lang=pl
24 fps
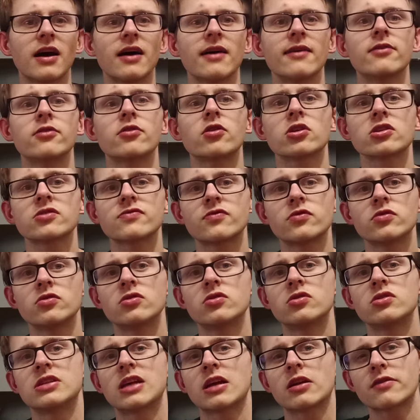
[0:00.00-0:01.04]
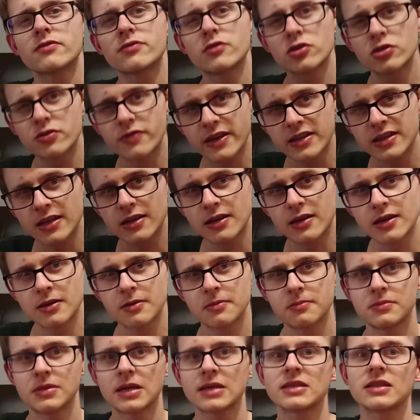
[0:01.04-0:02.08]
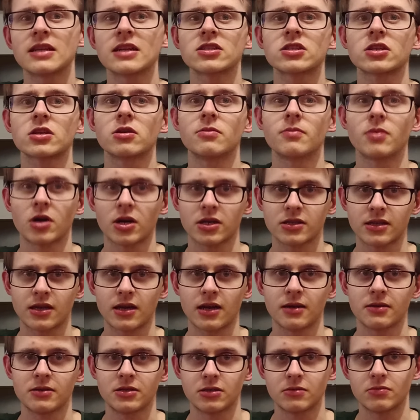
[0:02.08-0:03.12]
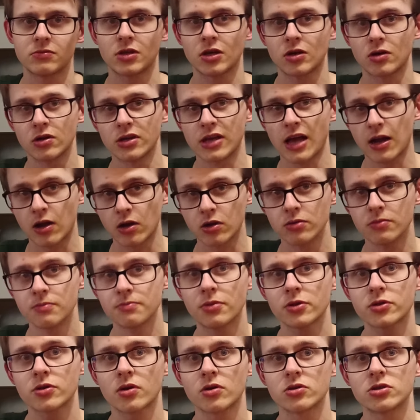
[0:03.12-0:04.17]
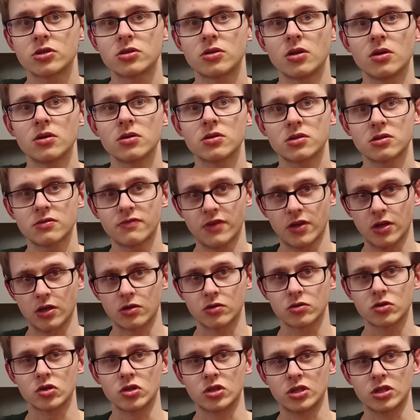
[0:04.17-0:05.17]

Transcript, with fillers: na rozwój zarówno świata gry, jak i naszego bohatera i tego, jak on podchodzi do swojego